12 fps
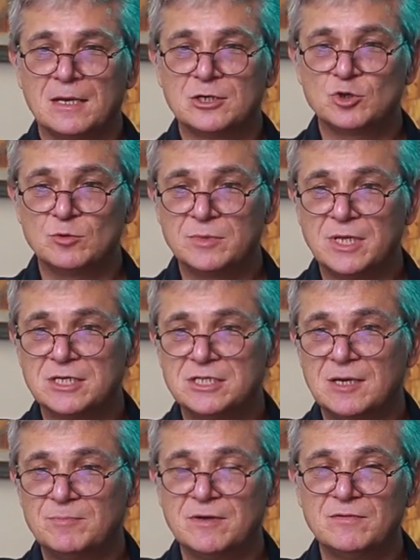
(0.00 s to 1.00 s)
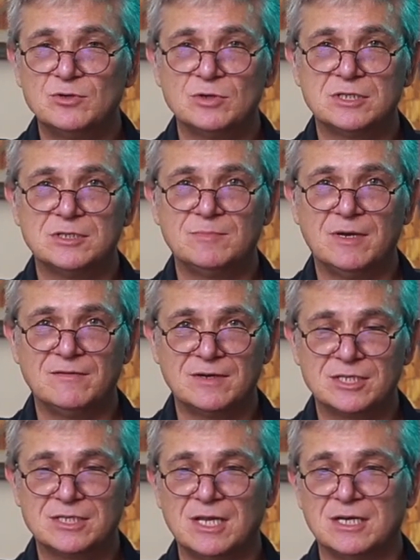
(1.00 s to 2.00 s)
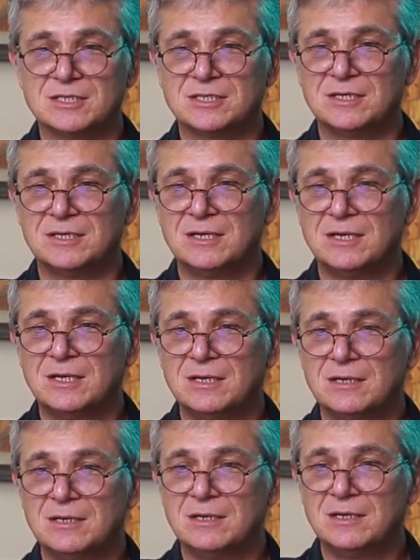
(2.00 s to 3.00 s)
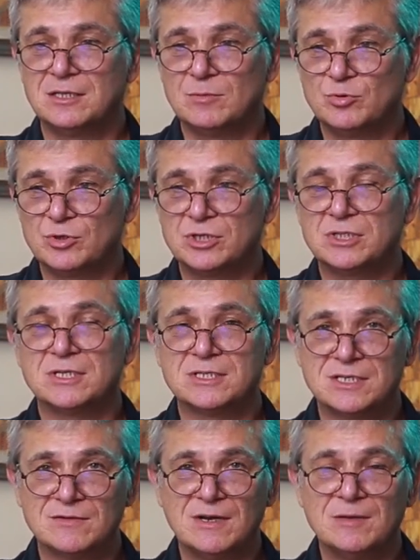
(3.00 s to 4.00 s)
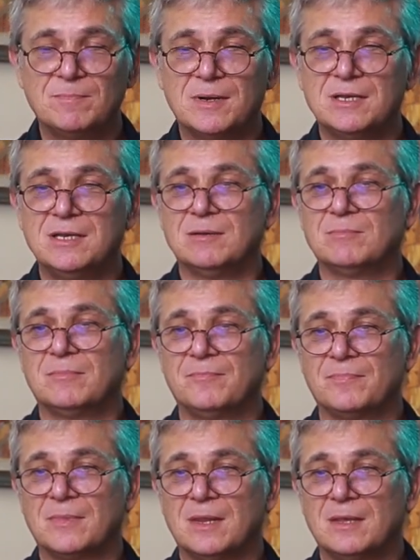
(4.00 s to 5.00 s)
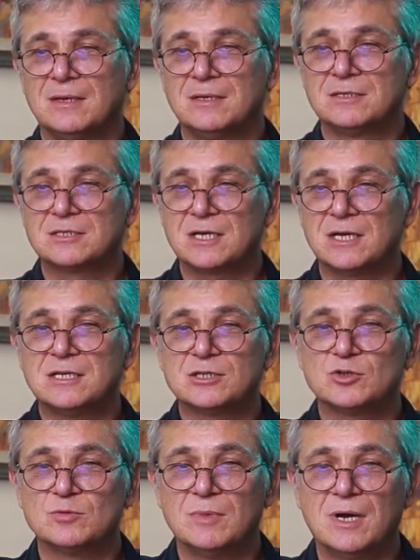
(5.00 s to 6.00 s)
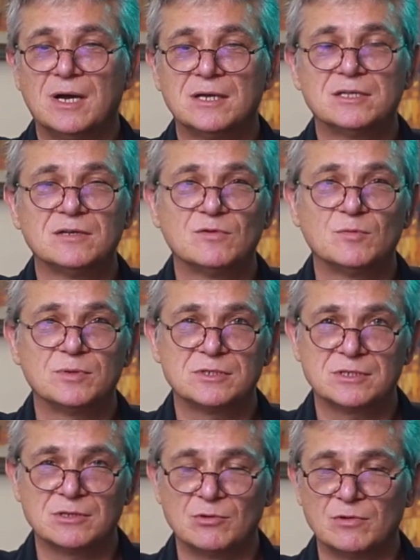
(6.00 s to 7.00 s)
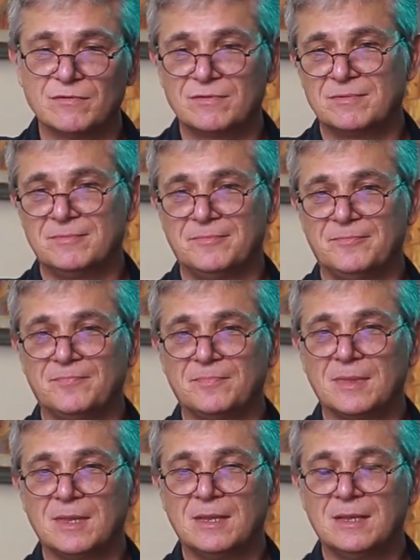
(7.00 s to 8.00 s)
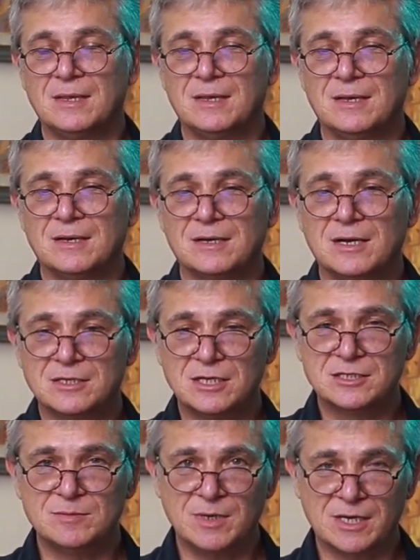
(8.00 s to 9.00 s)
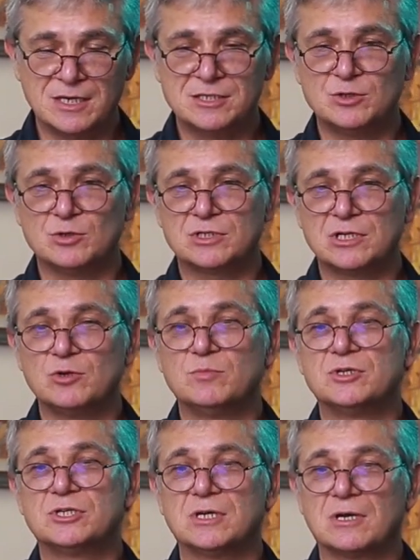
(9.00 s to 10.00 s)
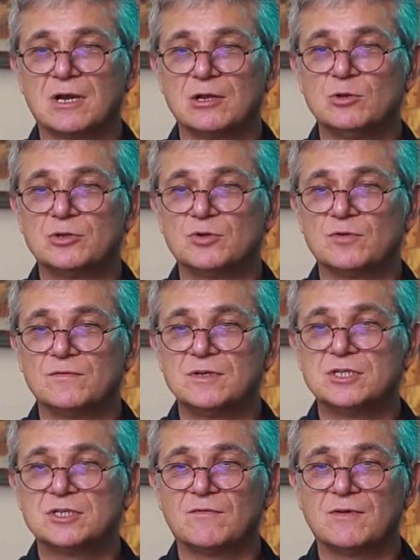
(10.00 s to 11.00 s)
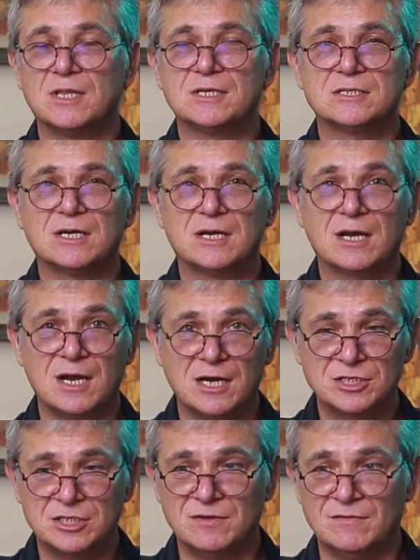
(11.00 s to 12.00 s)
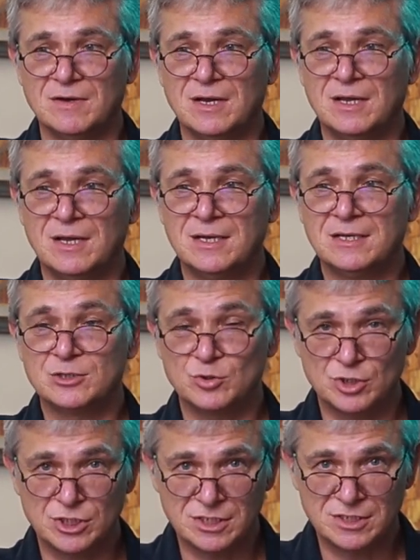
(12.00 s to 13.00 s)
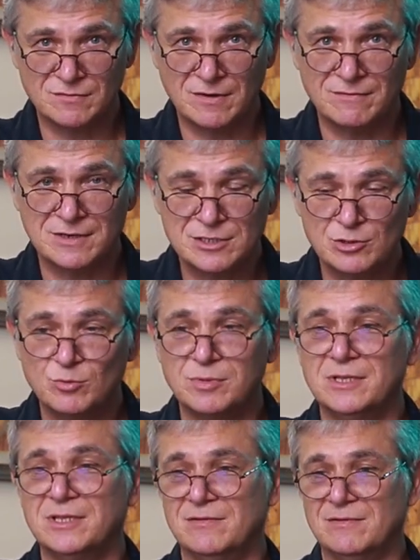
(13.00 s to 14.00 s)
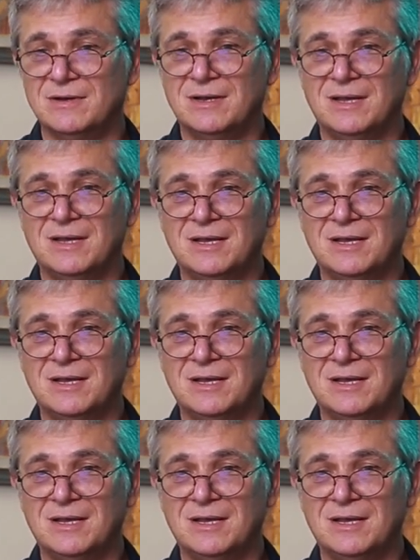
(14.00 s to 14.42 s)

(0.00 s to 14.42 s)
Шум дождя приведет тебя в экстаз, и ты будешь танцевать под ним, сходя с ума от его поцелуев. Когда тебя коснется любящее крыло, ты увидишь в глазах каждого существа возлюбленного,